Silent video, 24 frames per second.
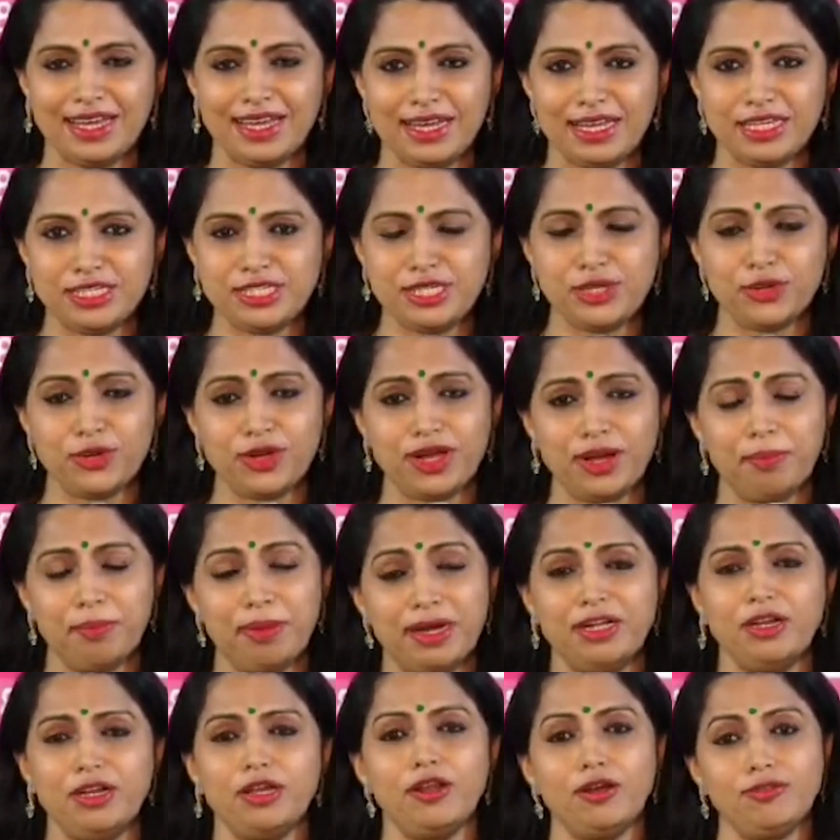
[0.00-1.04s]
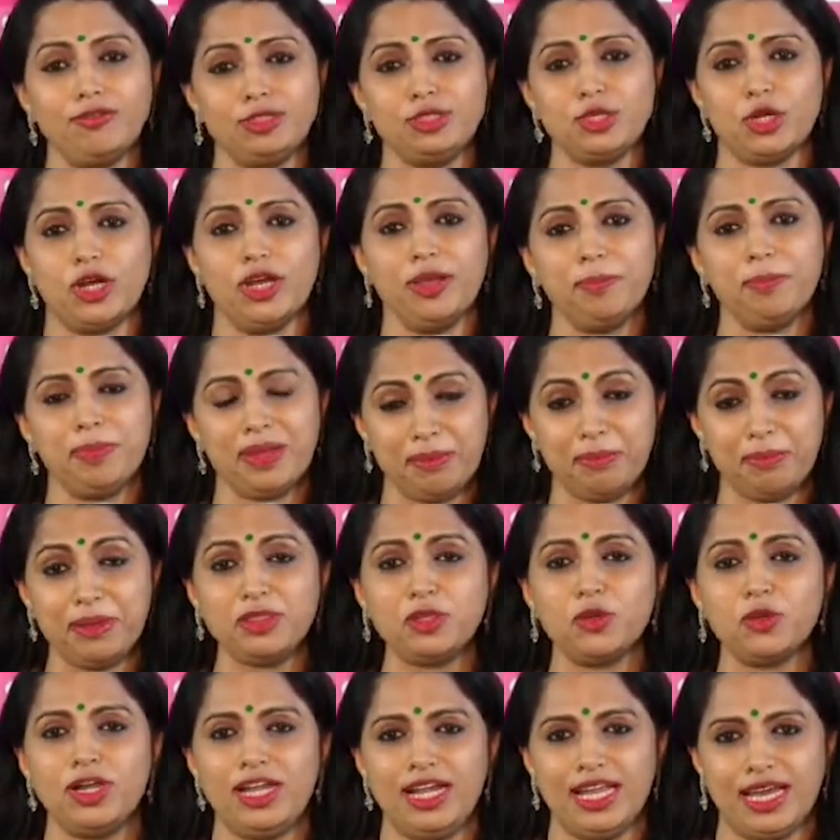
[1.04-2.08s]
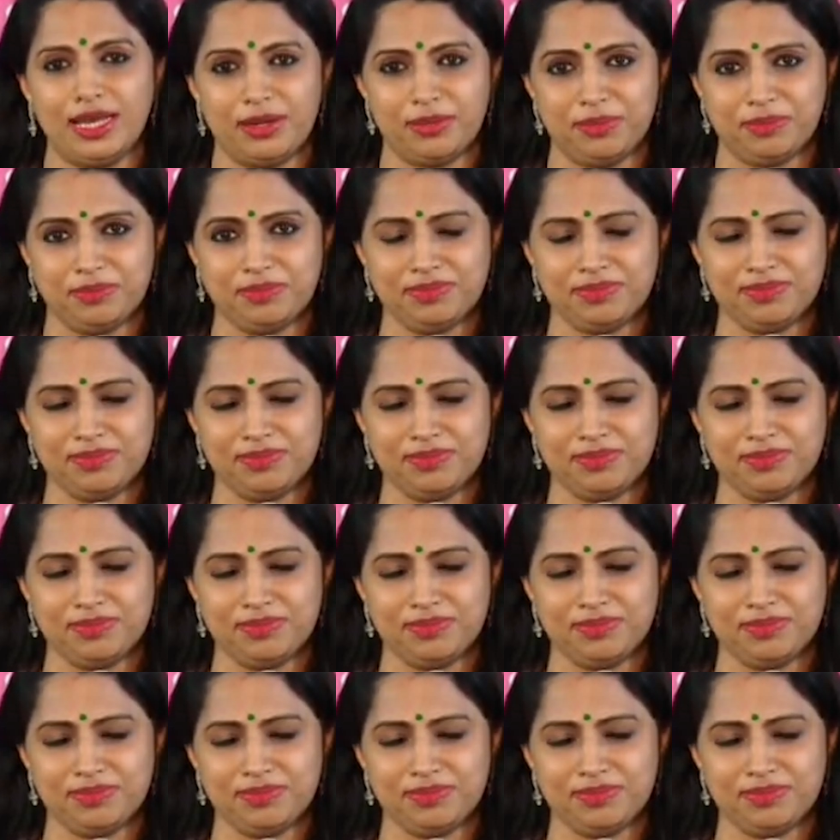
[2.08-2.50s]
నుంచి ఒక బండల్ ఆఫ్ జాయ్ బేబీతో వెళ్ళారు